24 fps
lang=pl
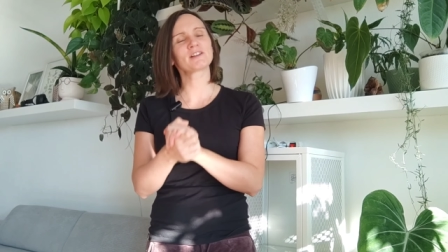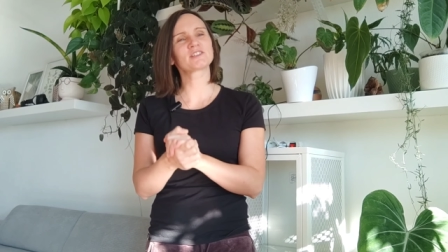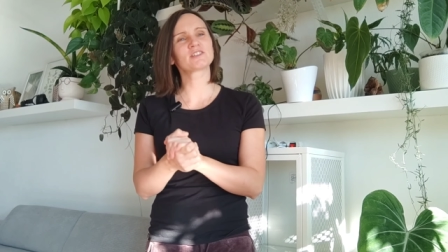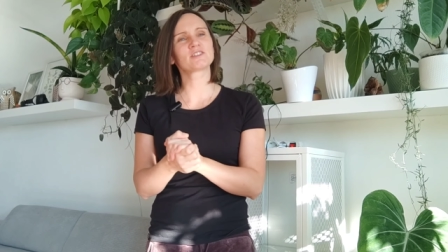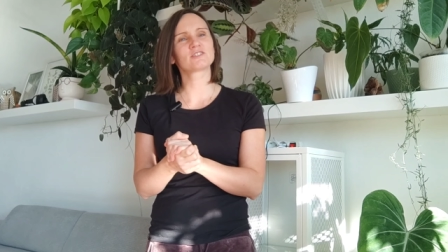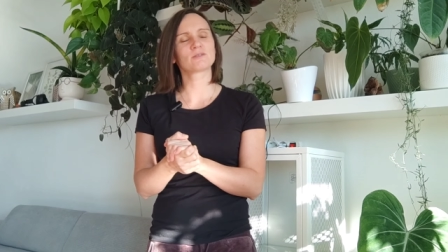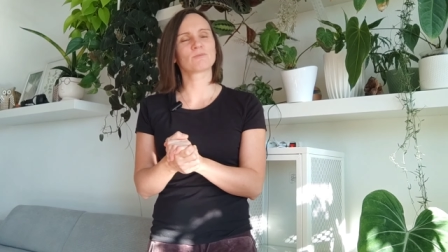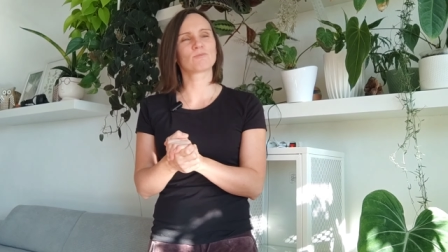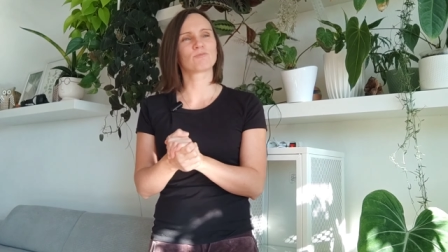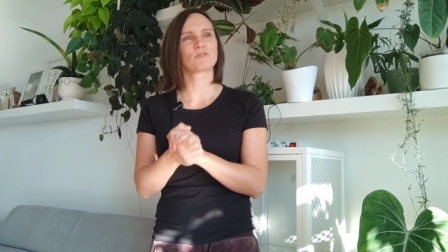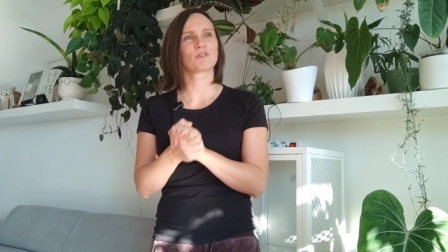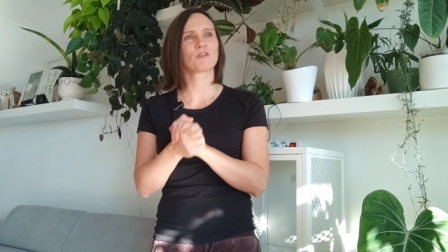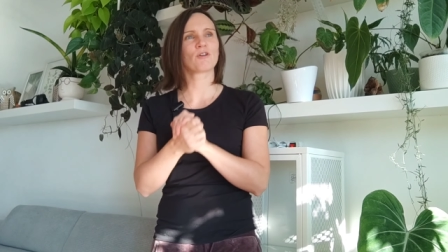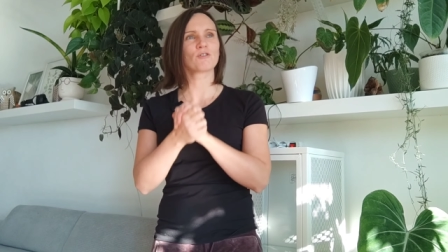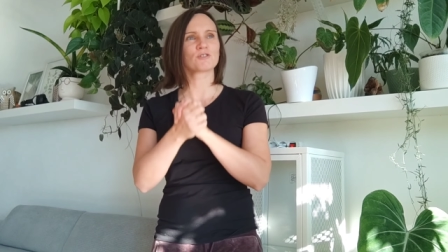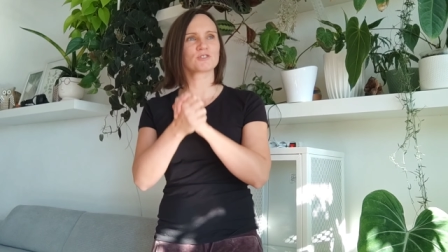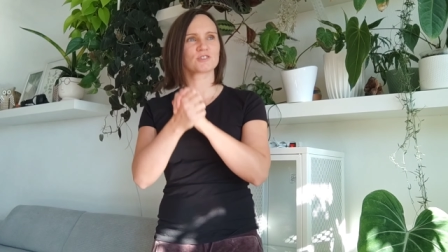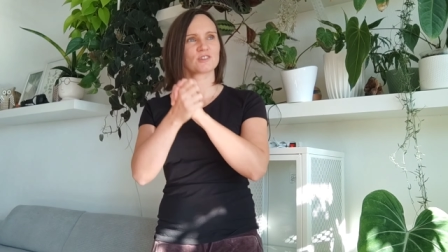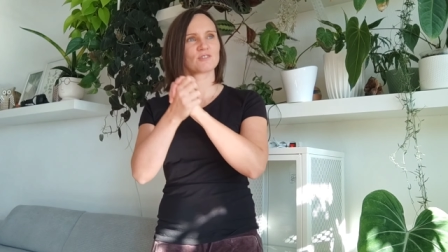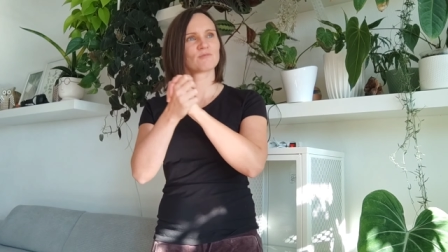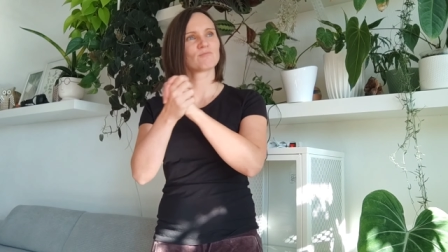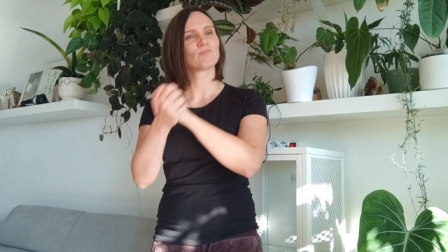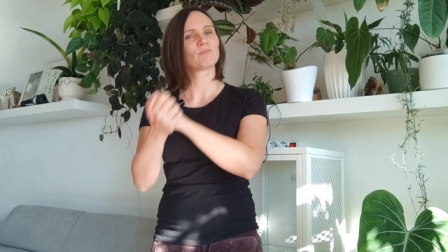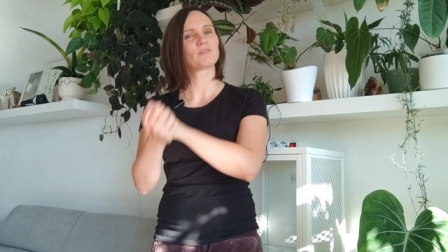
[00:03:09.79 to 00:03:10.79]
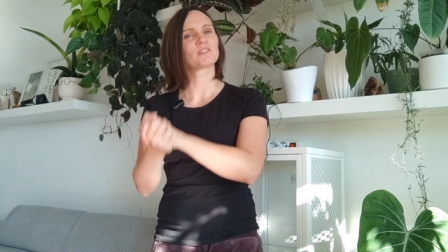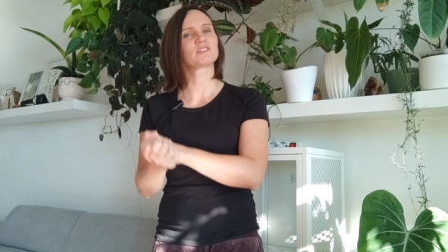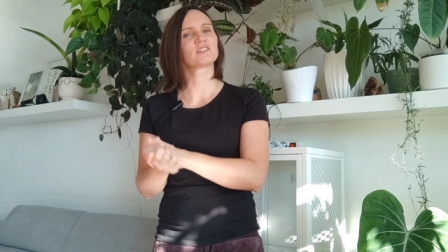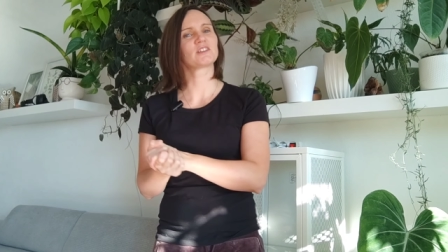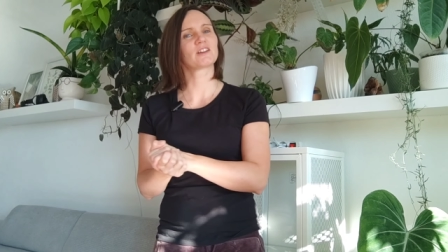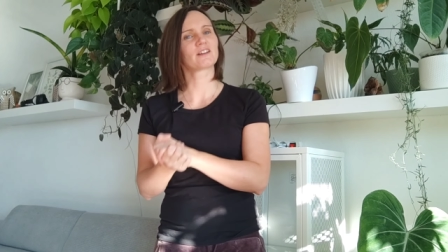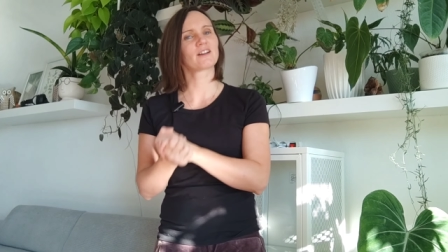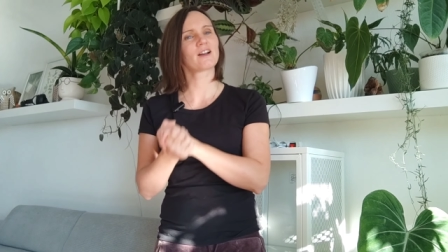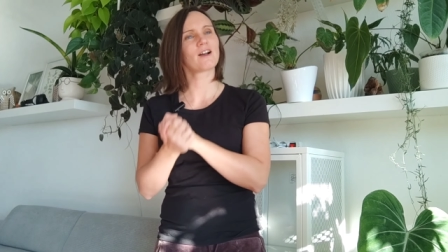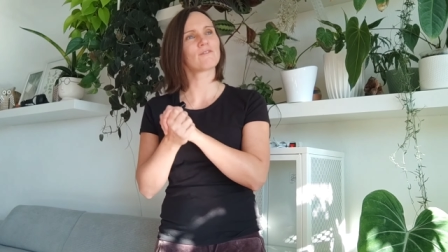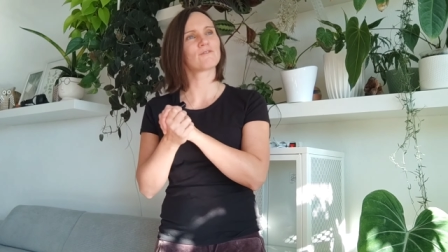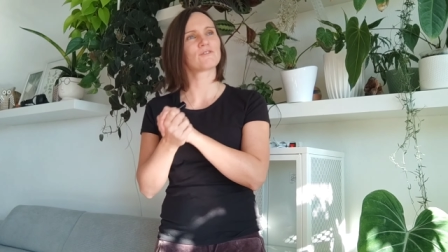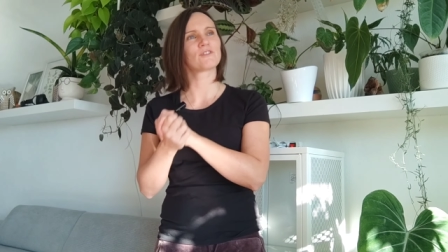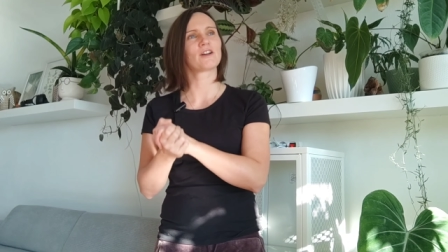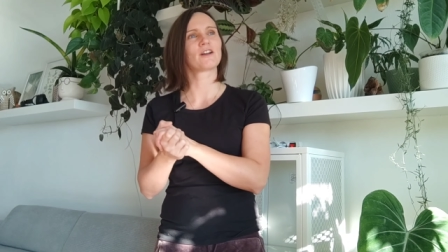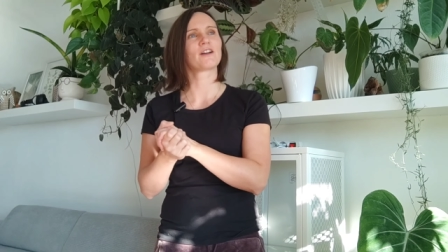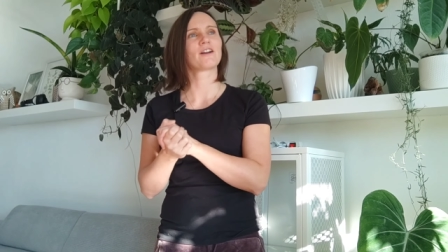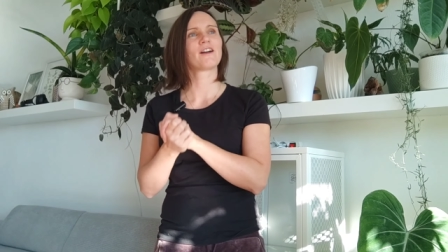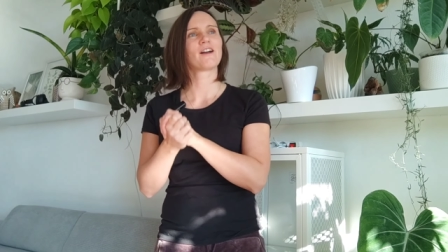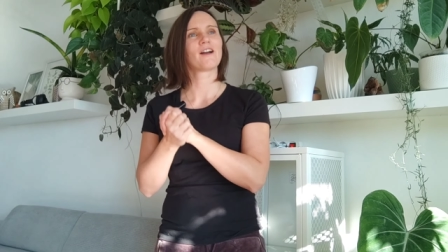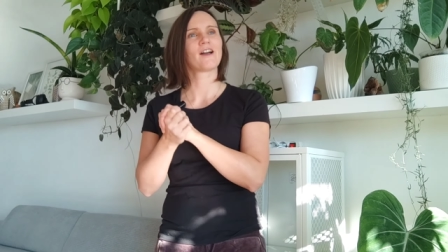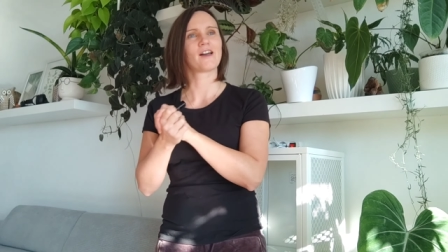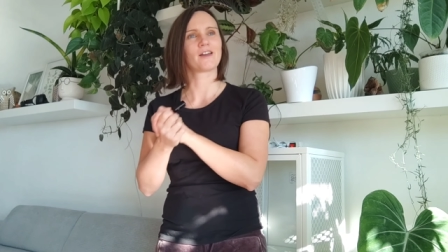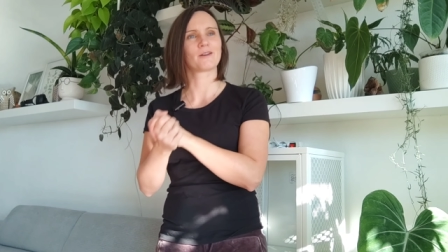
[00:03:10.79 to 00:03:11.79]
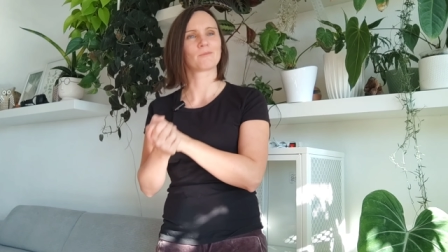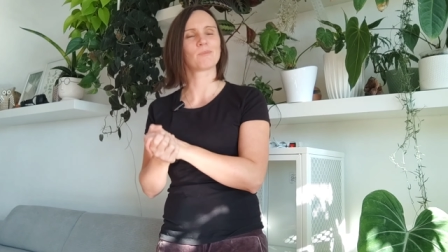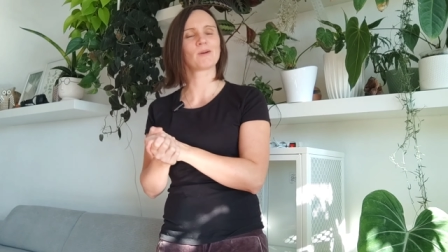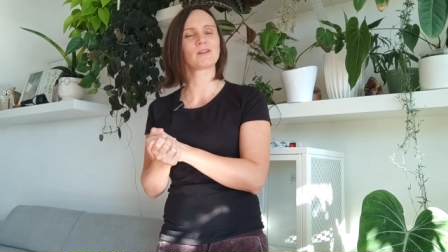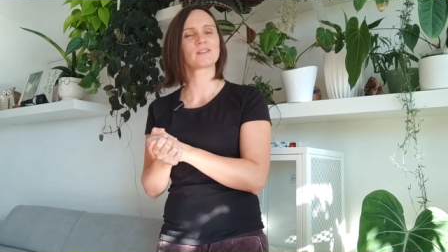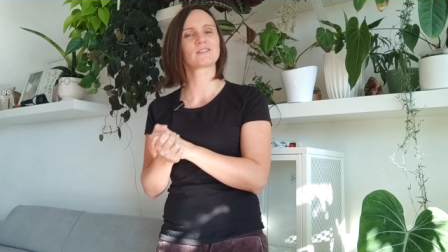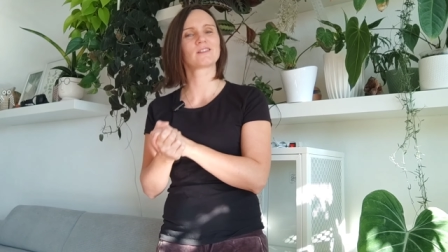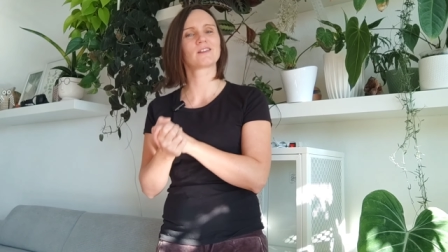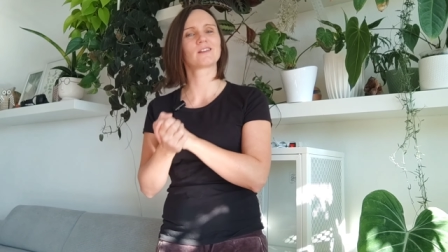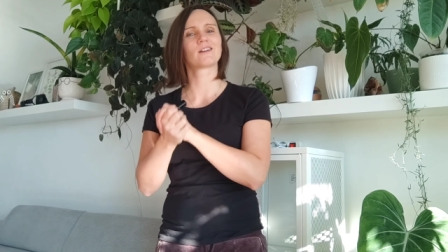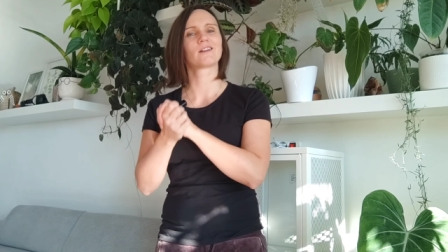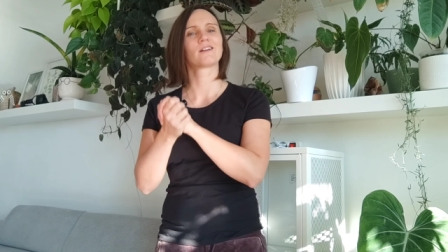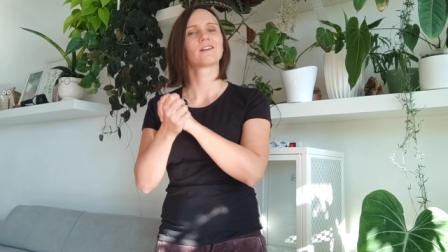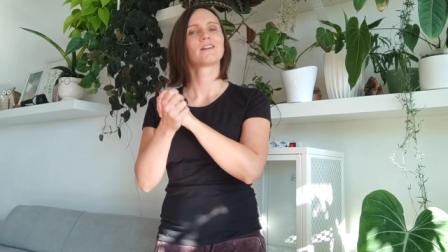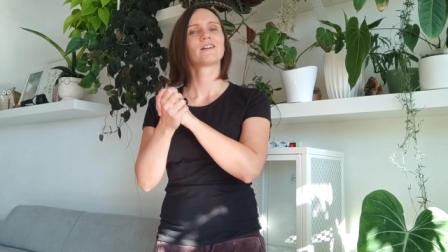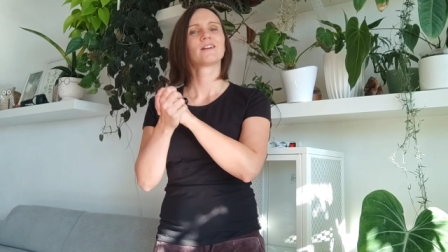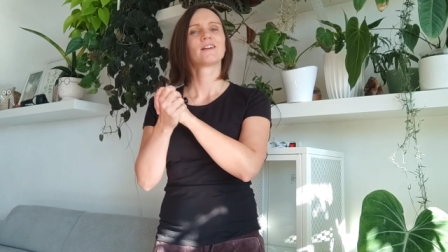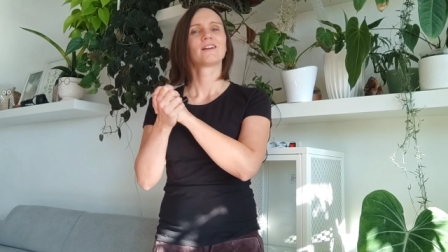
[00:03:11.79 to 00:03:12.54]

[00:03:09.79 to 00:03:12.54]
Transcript: macie ciepły koc, macie kawę, herbatę,